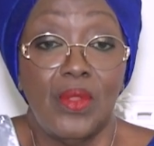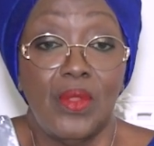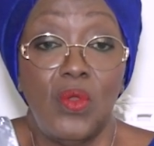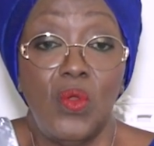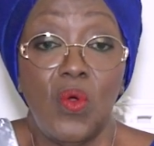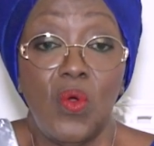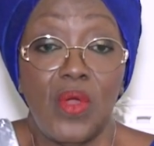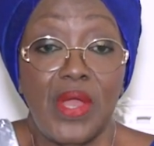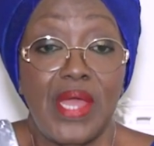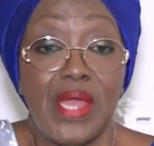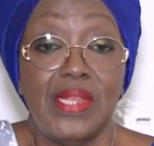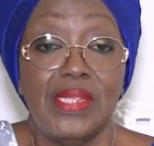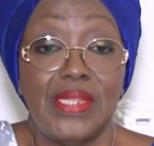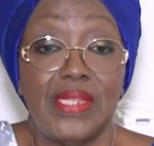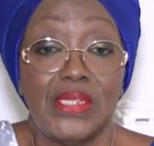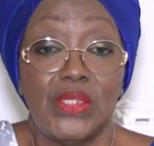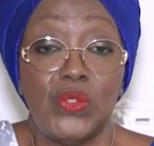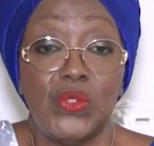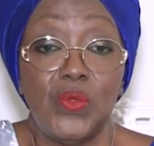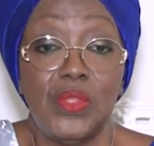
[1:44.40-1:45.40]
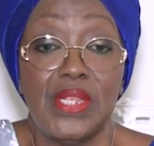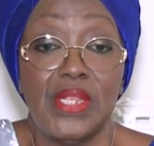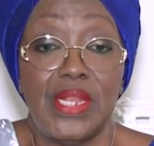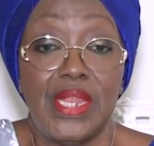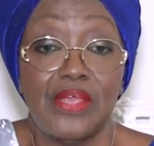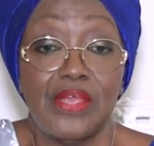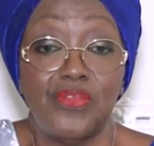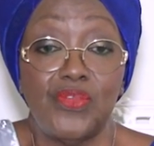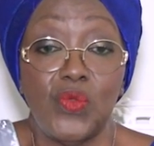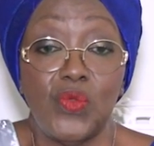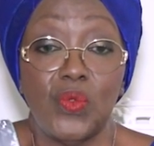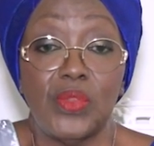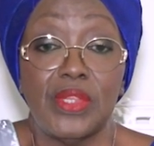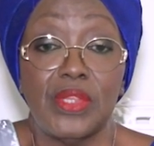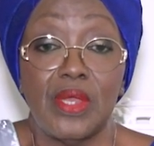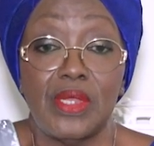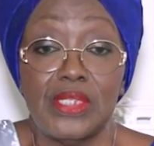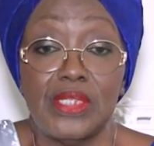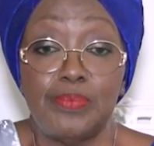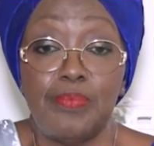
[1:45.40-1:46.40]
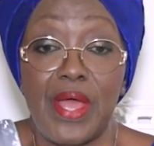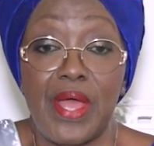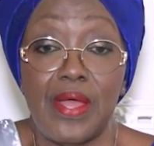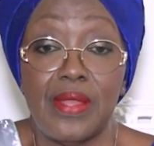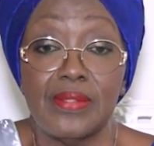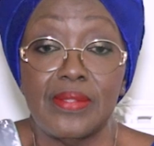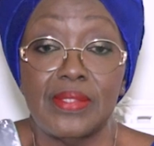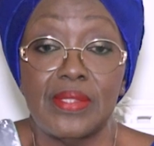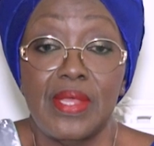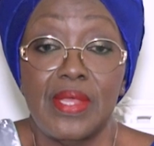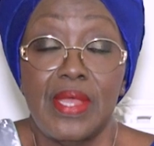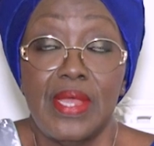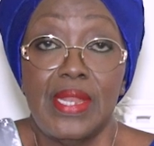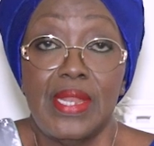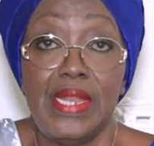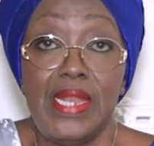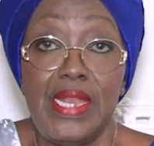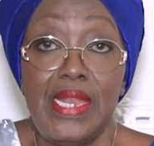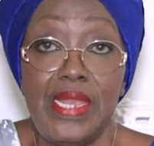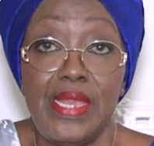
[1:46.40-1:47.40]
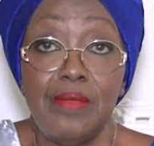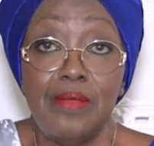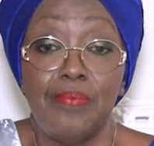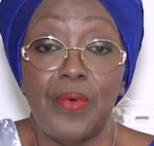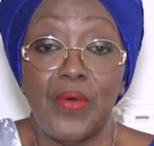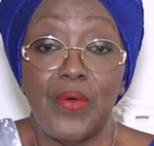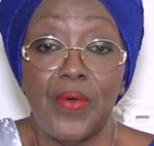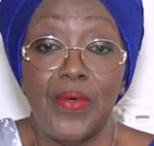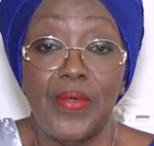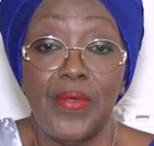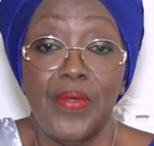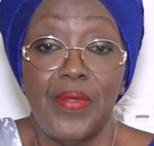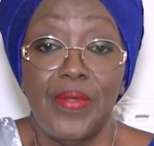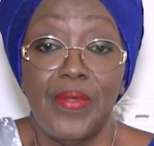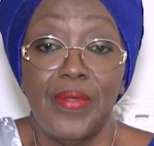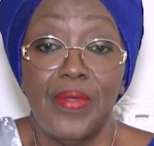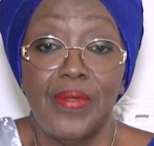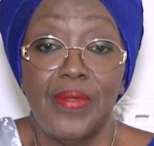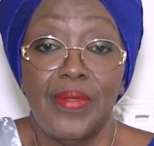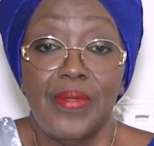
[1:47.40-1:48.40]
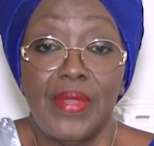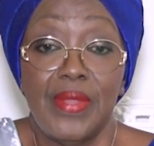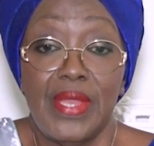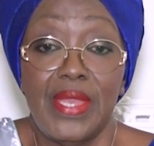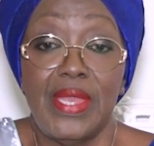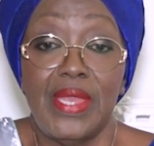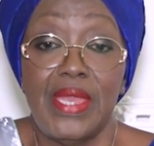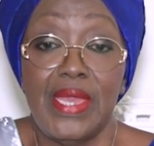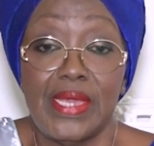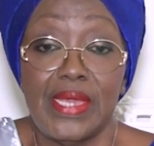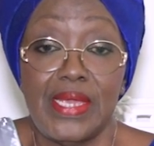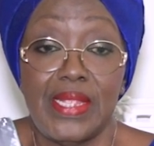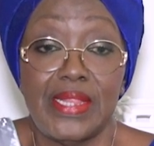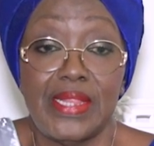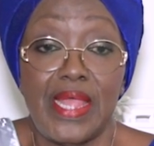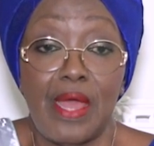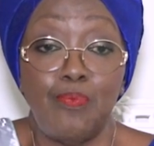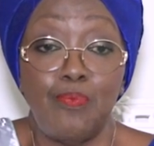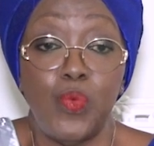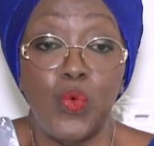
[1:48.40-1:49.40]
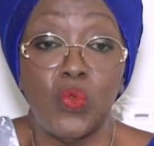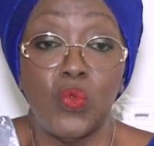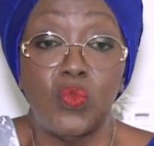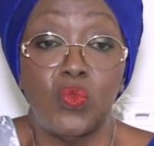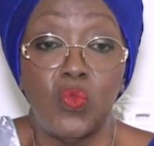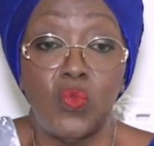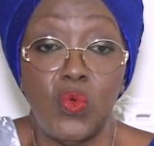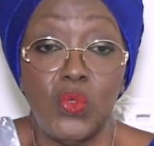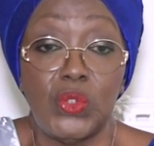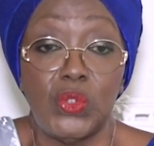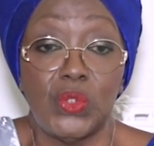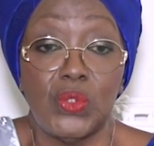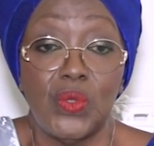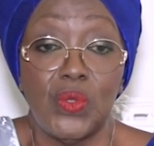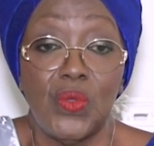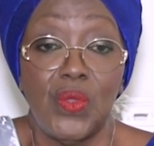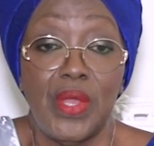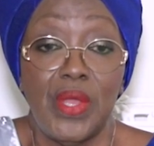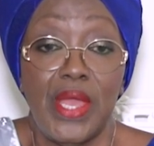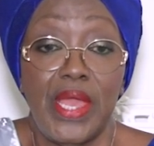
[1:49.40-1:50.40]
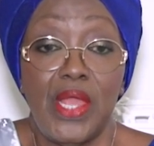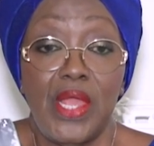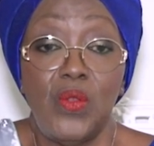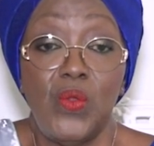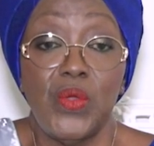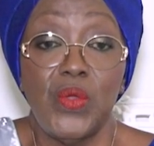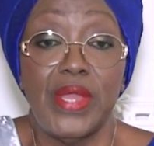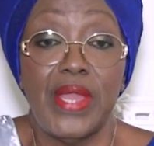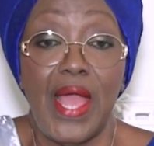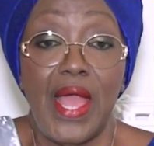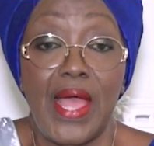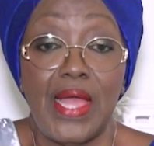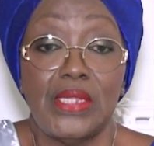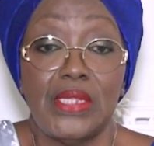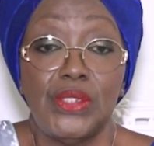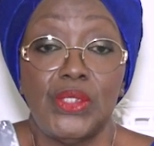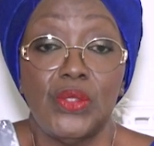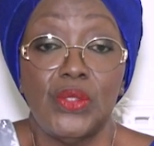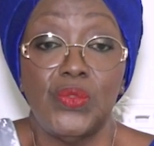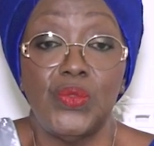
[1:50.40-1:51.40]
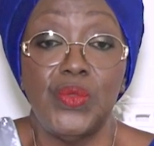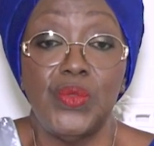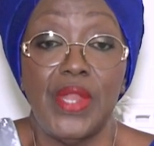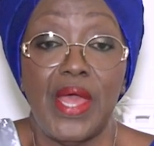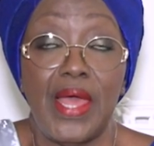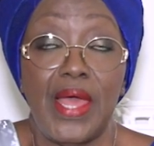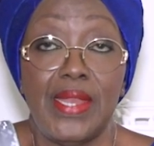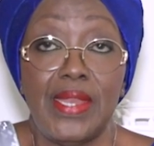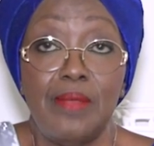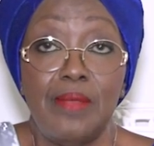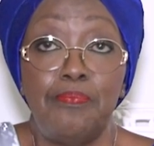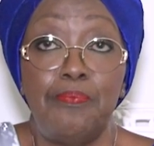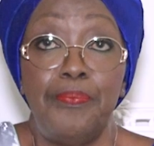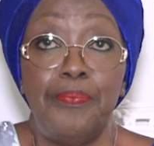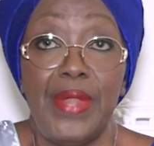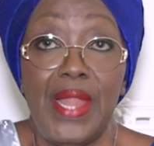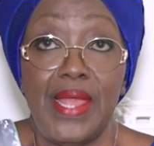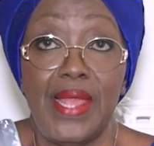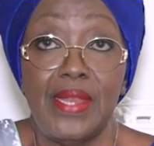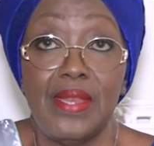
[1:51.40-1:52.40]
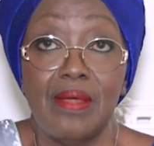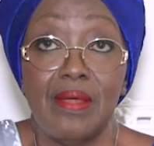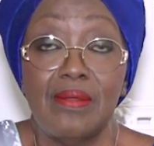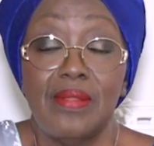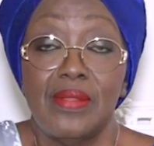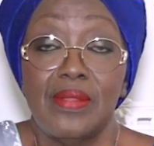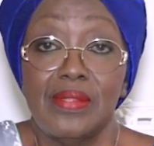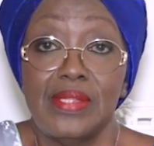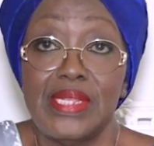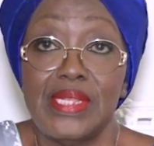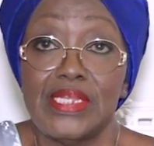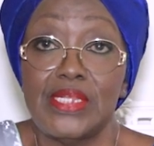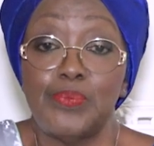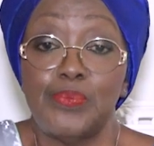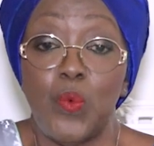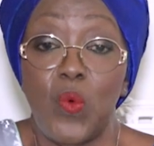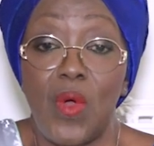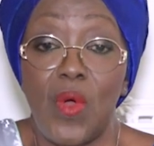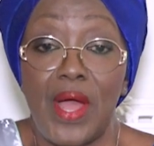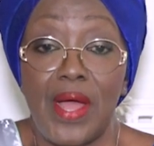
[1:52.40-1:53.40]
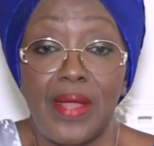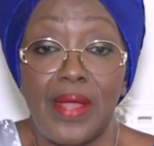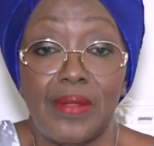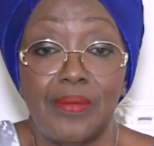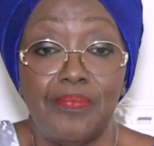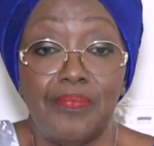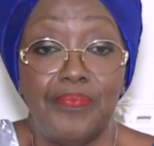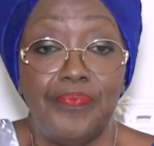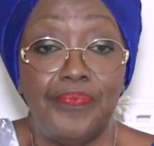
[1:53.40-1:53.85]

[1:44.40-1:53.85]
L'organisation d'élections transparentes, libres et équitables pour tous est le gage d'une année pleine d'espoir.